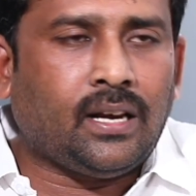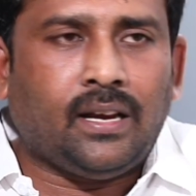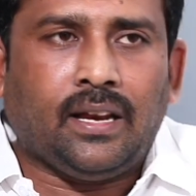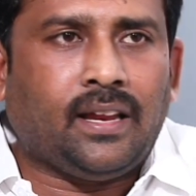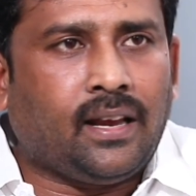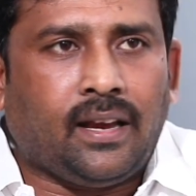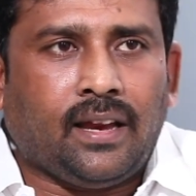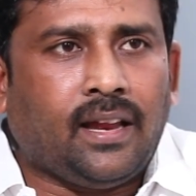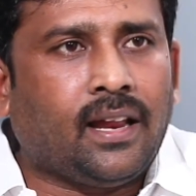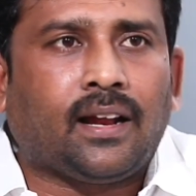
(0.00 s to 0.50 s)

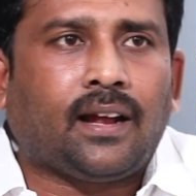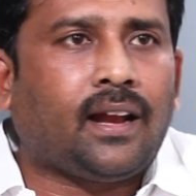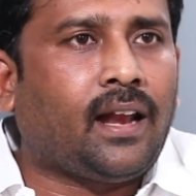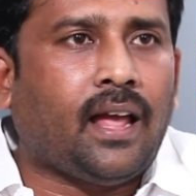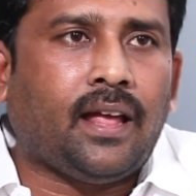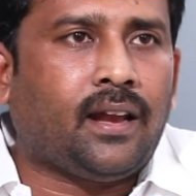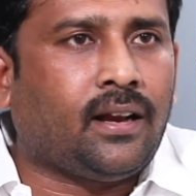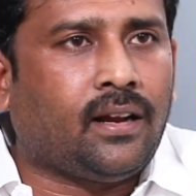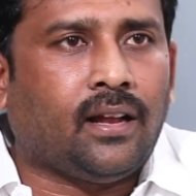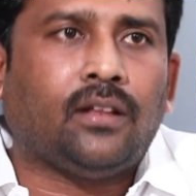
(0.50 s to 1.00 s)
నీకు రియల్గా
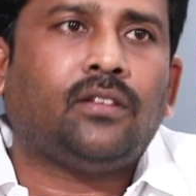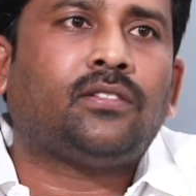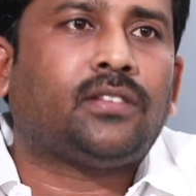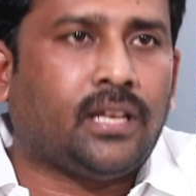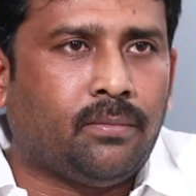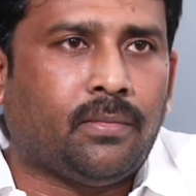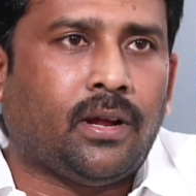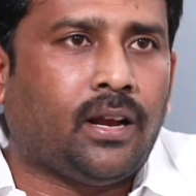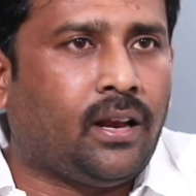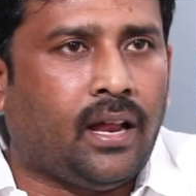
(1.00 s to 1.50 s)
లాయర్ కాదు
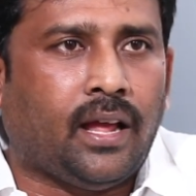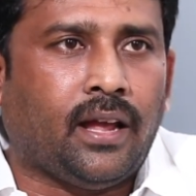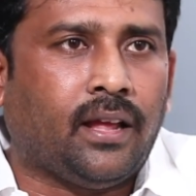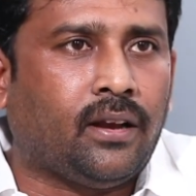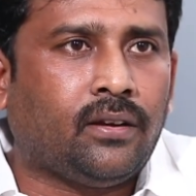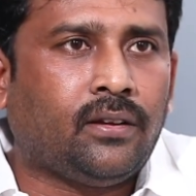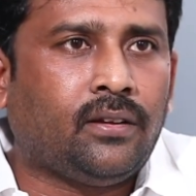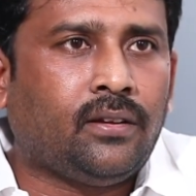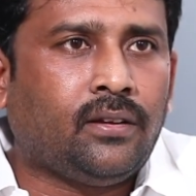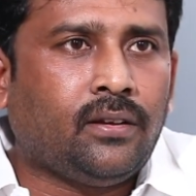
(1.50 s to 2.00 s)
సినిమా లాయర్
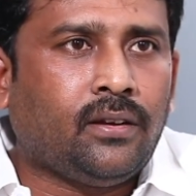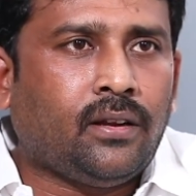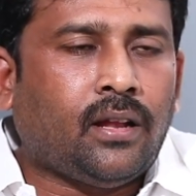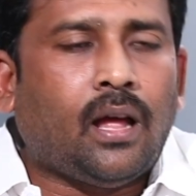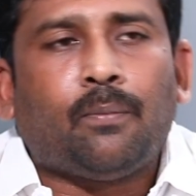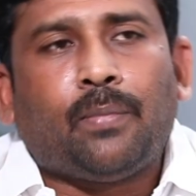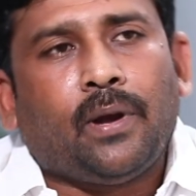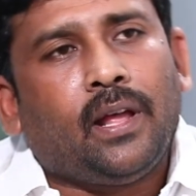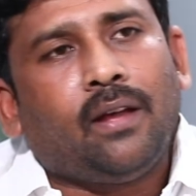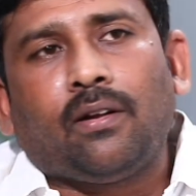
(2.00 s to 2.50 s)

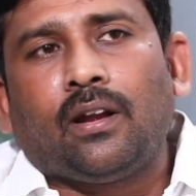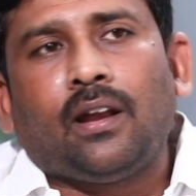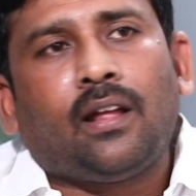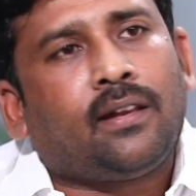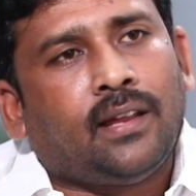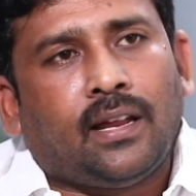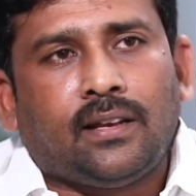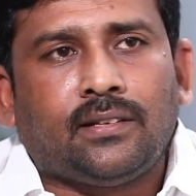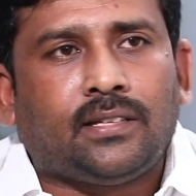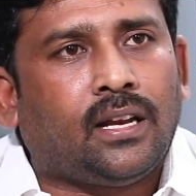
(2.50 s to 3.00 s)
అప్పుడేమన్నారు
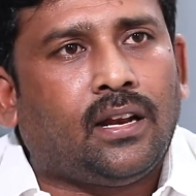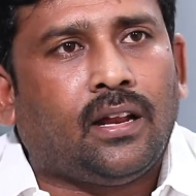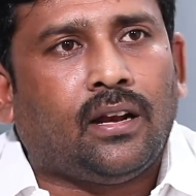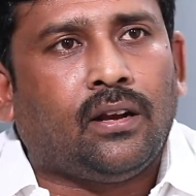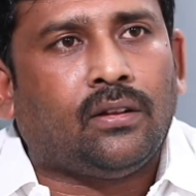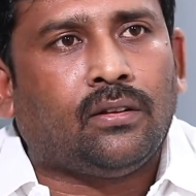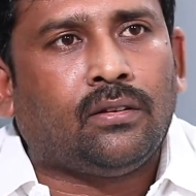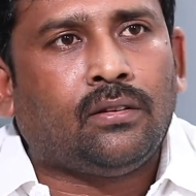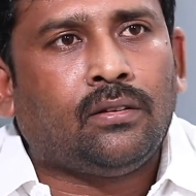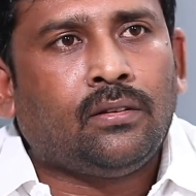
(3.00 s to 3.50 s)
జనసేన
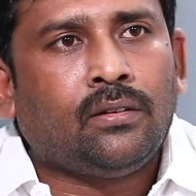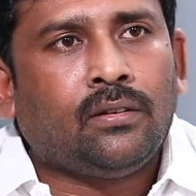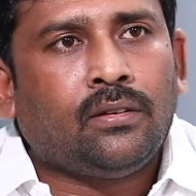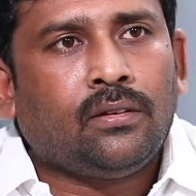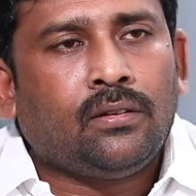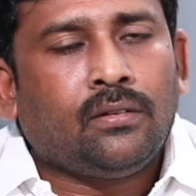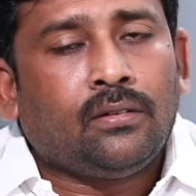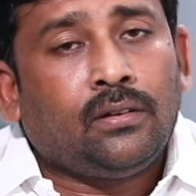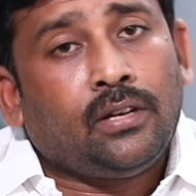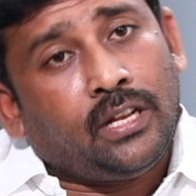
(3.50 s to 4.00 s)
వాళ్ళు
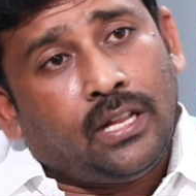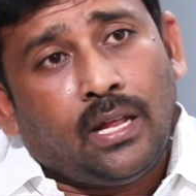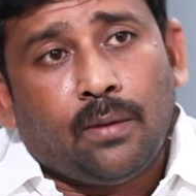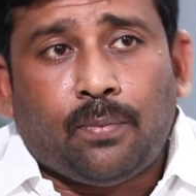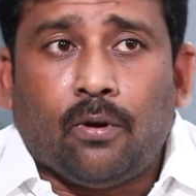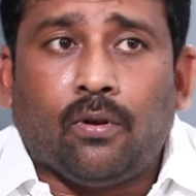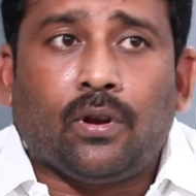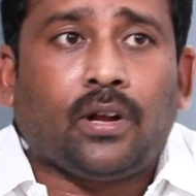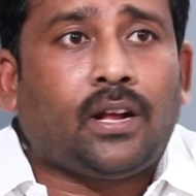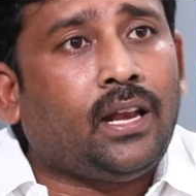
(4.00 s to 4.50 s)
ఇదే
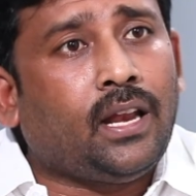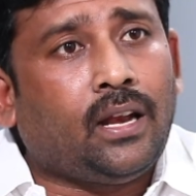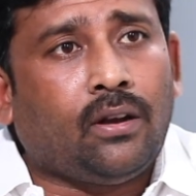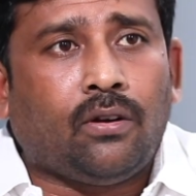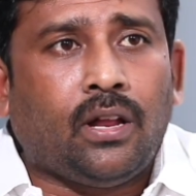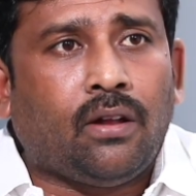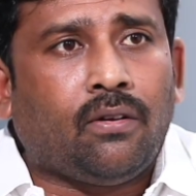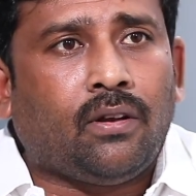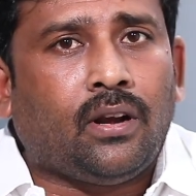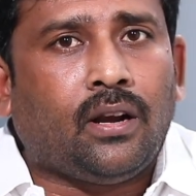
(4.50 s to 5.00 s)
పవన్ కళ్యాణ్
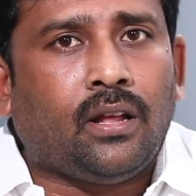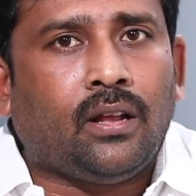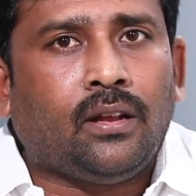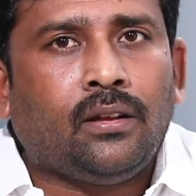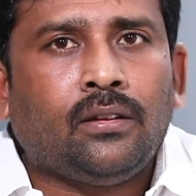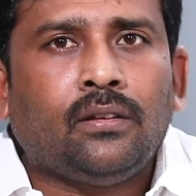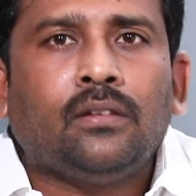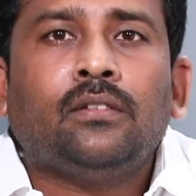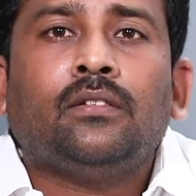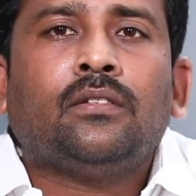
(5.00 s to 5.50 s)
కూడా ఏమన్నాడు
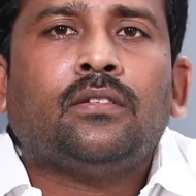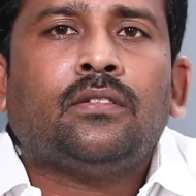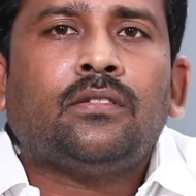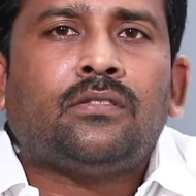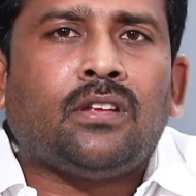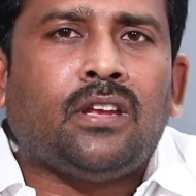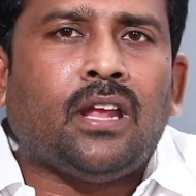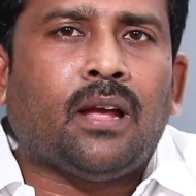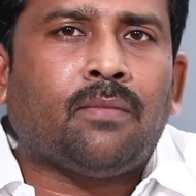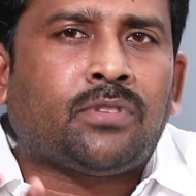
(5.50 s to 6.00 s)

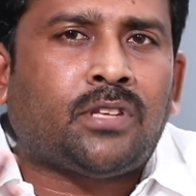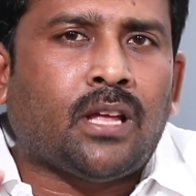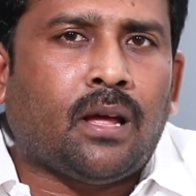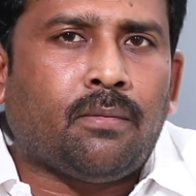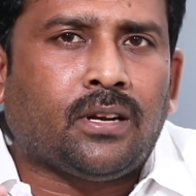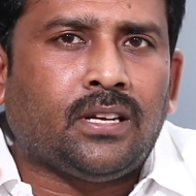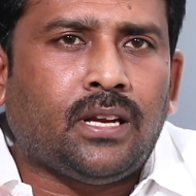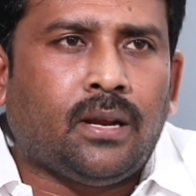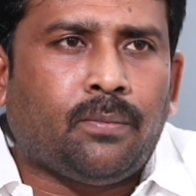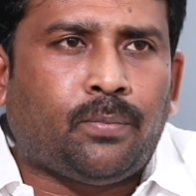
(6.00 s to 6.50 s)
సీఎం
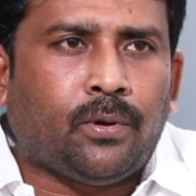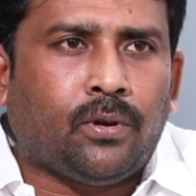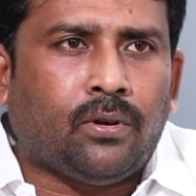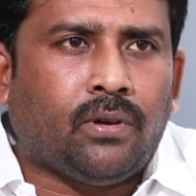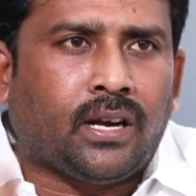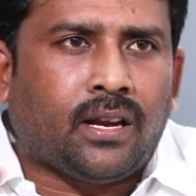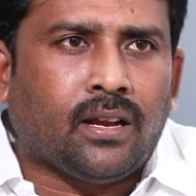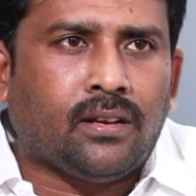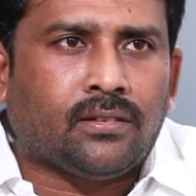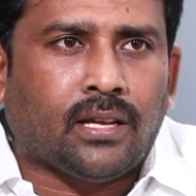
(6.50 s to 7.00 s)
సాబ్కి చెప్పు
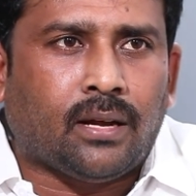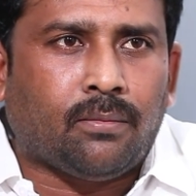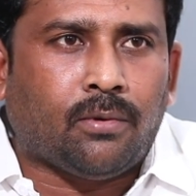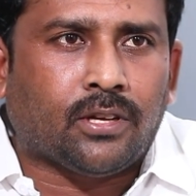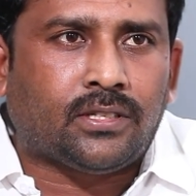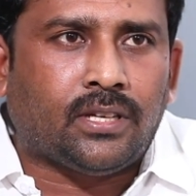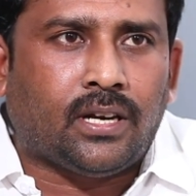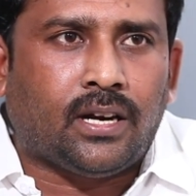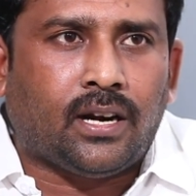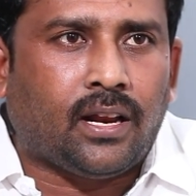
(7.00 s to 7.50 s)
వకీల్ సాబ్
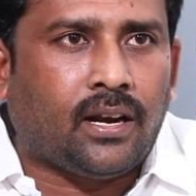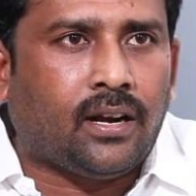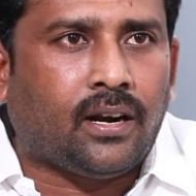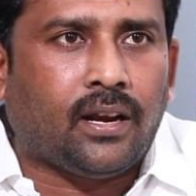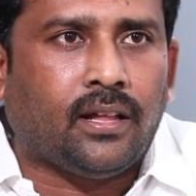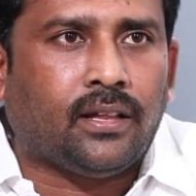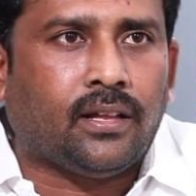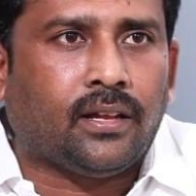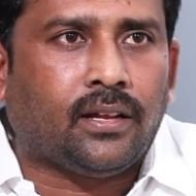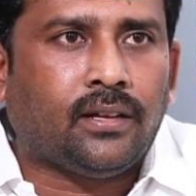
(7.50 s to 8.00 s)
వస్తున్నాడు అన్నాడు
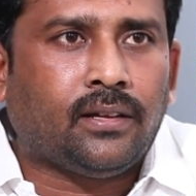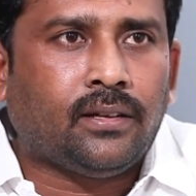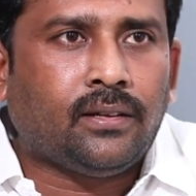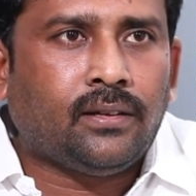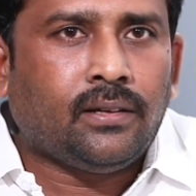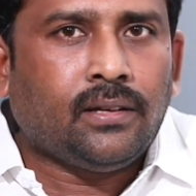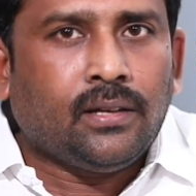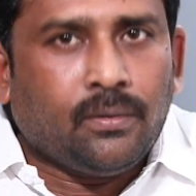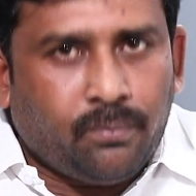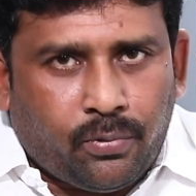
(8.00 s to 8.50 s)
లేదా
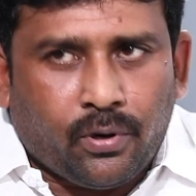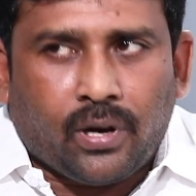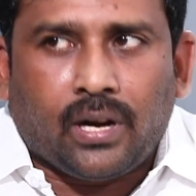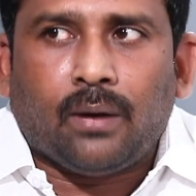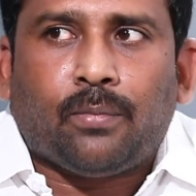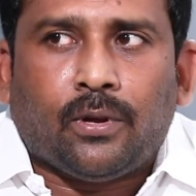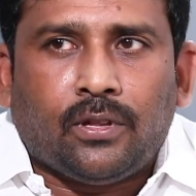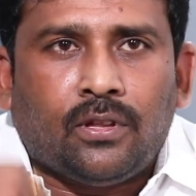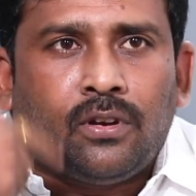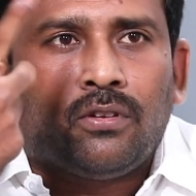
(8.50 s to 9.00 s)
ఇప్పుడు
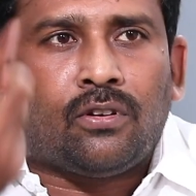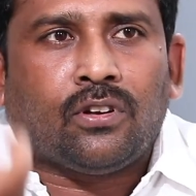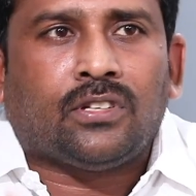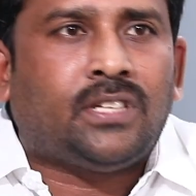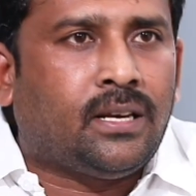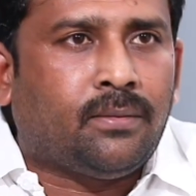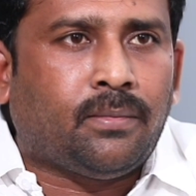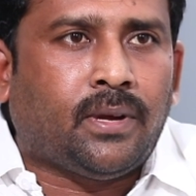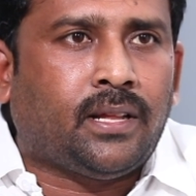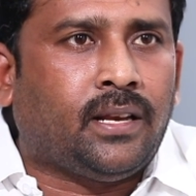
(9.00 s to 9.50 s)
రేపొద్దున ఇంకో
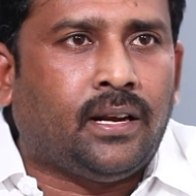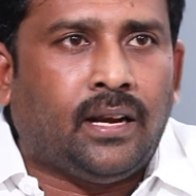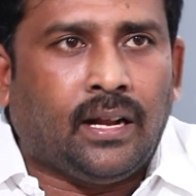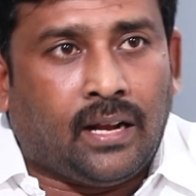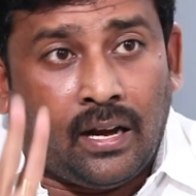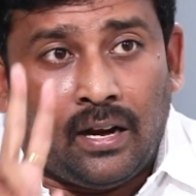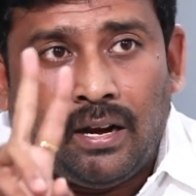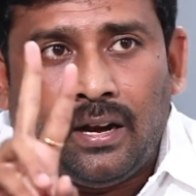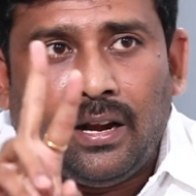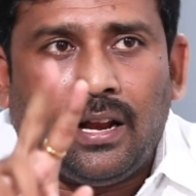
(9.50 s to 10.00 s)
సినిమా తిండి
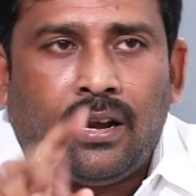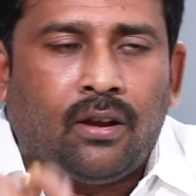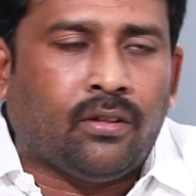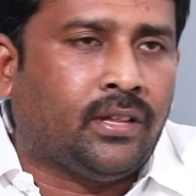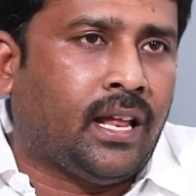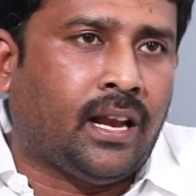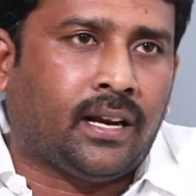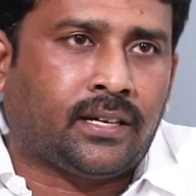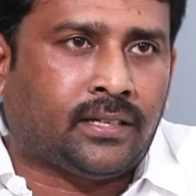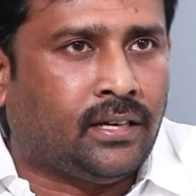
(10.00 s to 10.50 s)
ఇంకా రెండేళ్ళు
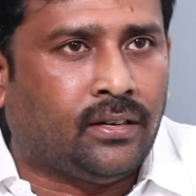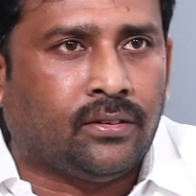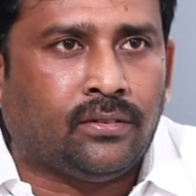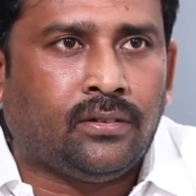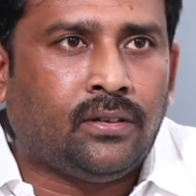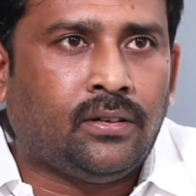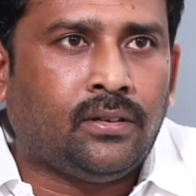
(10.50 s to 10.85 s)
ఉంది ఎలక్షన్